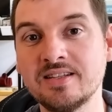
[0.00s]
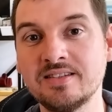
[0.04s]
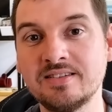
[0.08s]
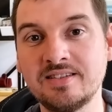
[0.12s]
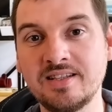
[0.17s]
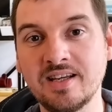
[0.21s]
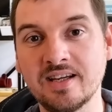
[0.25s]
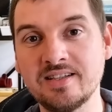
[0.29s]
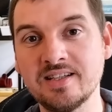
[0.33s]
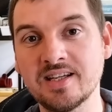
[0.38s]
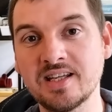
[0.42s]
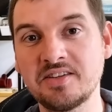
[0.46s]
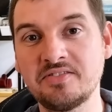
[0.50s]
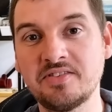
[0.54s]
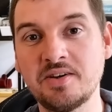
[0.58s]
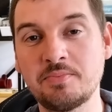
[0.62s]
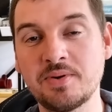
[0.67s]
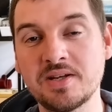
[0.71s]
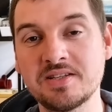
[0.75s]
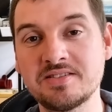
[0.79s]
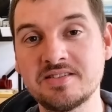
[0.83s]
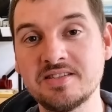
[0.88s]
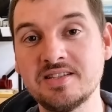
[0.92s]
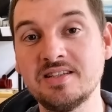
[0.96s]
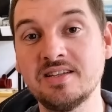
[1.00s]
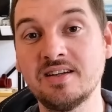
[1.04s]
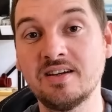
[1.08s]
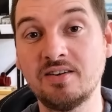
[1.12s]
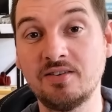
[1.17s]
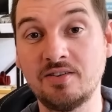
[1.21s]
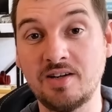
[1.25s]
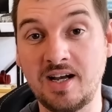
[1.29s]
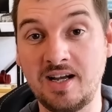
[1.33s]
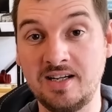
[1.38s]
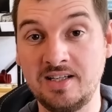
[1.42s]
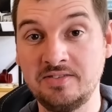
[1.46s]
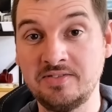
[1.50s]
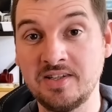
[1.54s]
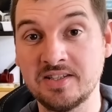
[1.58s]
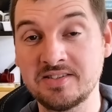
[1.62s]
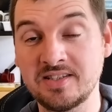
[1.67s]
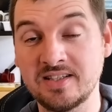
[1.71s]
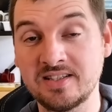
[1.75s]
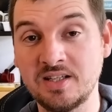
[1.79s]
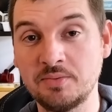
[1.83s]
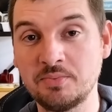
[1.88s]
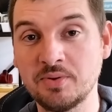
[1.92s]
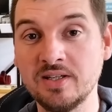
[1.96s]
Derrière, il va passer
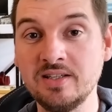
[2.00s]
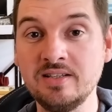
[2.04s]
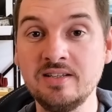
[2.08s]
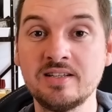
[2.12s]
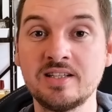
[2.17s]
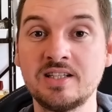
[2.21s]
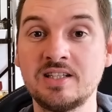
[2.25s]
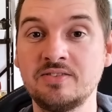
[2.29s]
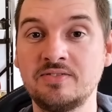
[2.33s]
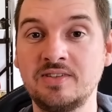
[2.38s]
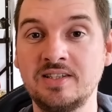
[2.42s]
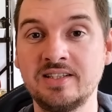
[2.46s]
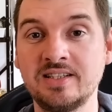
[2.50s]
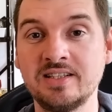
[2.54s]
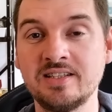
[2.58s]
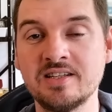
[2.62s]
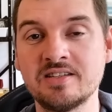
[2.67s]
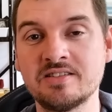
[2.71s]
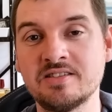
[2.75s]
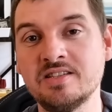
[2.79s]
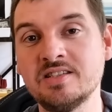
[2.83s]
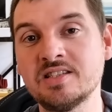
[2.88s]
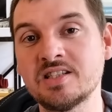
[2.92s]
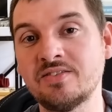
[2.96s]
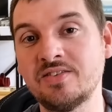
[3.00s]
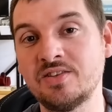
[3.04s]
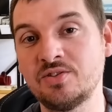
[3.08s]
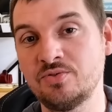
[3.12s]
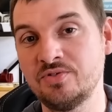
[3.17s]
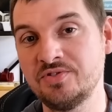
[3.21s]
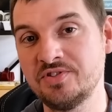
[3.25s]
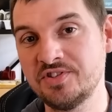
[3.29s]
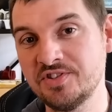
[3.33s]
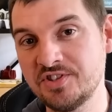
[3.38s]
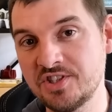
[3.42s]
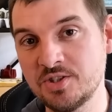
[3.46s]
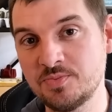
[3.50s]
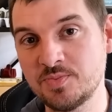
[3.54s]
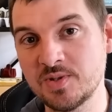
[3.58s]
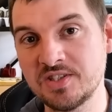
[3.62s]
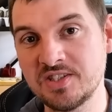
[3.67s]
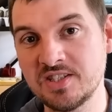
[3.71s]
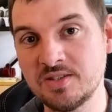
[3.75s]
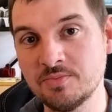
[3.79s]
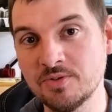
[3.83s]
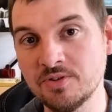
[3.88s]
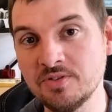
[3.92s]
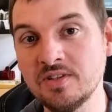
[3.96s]
l'adversaire d'après, qui va le dégager, ça va être une 6-6
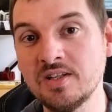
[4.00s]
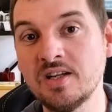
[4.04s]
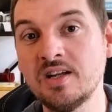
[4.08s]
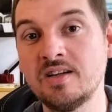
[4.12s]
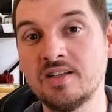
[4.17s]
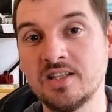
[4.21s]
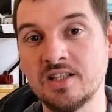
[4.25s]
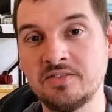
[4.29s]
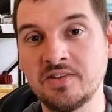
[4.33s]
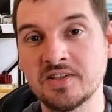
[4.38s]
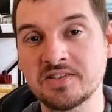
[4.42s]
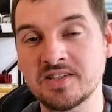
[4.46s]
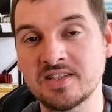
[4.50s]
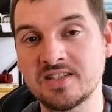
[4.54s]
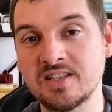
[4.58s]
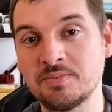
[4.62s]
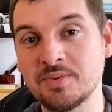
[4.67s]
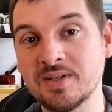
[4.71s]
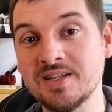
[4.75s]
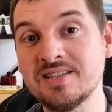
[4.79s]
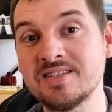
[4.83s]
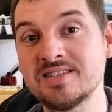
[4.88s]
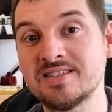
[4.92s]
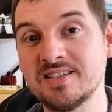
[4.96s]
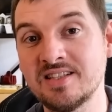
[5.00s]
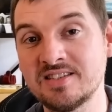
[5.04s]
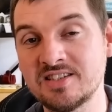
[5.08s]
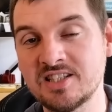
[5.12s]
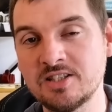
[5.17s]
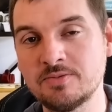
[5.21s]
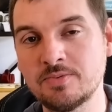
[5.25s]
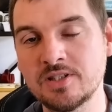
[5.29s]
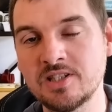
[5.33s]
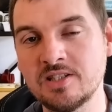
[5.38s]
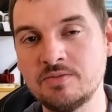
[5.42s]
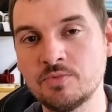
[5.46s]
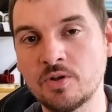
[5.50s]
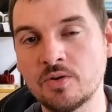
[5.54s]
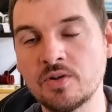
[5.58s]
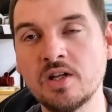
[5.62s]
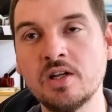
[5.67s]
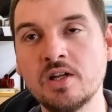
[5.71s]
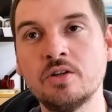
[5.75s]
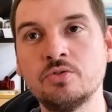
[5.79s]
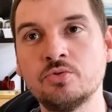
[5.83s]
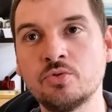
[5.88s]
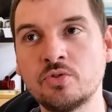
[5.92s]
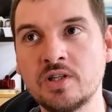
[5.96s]
piétinement, l'adversaire d'après, 7-7 piétinement.
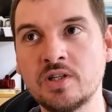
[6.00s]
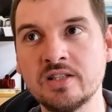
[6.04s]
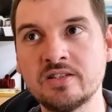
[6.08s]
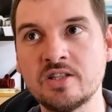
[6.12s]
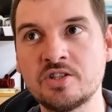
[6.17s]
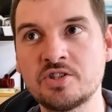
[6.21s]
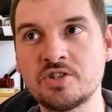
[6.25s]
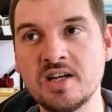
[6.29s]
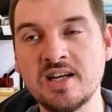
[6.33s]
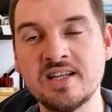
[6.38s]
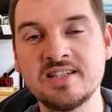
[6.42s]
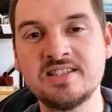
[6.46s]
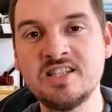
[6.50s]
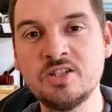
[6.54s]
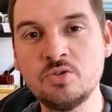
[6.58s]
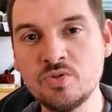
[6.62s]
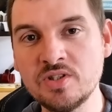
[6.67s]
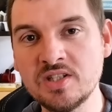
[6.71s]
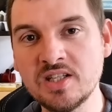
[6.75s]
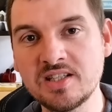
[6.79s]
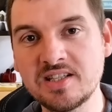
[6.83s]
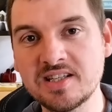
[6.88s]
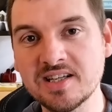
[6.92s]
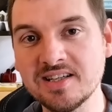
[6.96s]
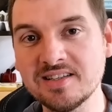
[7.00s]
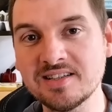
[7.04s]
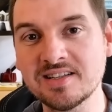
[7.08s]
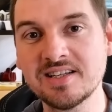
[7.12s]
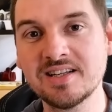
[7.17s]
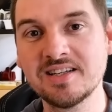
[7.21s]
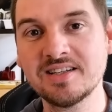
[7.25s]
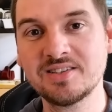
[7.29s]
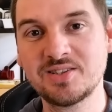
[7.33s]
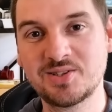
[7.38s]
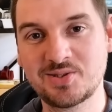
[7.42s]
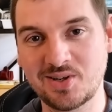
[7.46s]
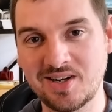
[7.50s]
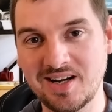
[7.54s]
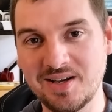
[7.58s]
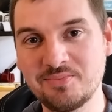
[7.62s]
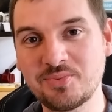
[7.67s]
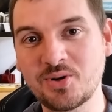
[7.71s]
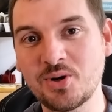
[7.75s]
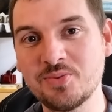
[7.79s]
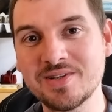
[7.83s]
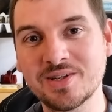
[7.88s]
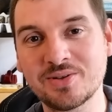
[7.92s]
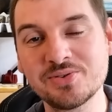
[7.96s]
Donc là, t'es déjà à 18 dégâts sur la
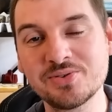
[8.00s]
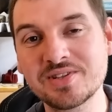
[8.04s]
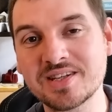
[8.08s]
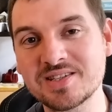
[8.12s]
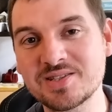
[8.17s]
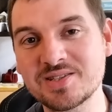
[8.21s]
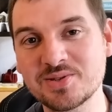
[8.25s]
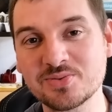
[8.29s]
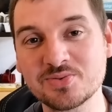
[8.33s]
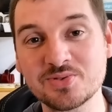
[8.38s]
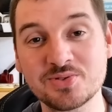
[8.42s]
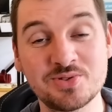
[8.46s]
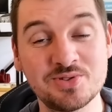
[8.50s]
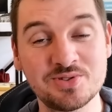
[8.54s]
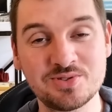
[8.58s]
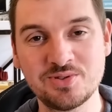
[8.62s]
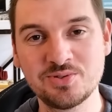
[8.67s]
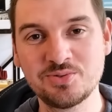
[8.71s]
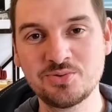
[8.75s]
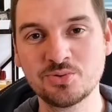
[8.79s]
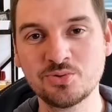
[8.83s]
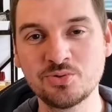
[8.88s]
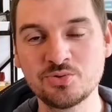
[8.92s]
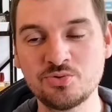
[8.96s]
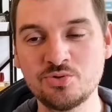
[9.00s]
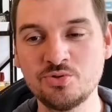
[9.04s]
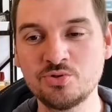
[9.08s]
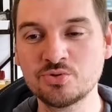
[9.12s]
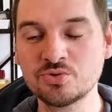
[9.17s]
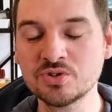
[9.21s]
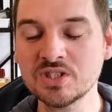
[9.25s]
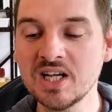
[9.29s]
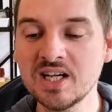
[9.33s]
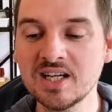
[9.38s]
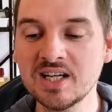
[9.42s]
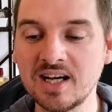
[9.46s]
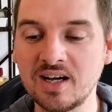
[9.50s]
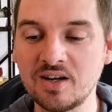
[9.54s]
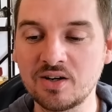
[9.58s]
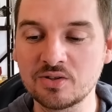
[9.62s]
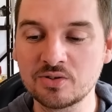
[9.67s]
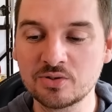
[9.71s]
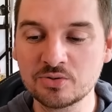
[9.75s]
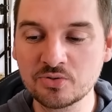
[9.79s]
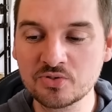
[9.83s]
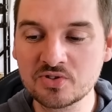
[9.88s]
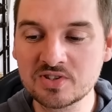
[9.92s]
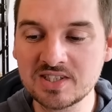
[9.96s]
première rotation, juste le tour où tu le joues. Alors
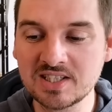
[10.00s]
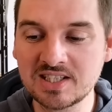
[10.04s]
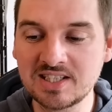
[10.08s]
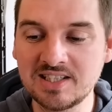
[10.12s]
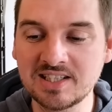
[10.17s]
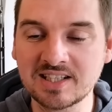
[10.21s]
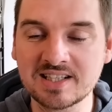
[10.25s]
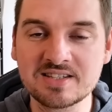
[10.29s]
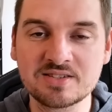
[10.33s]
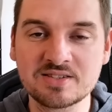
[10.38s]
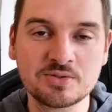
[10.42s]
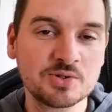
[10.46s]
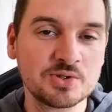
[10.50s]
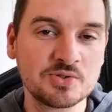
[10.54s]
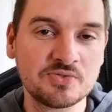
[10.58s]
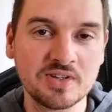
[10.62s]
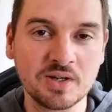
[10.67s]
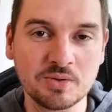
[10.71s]
le truc, c'est qu'il risque de se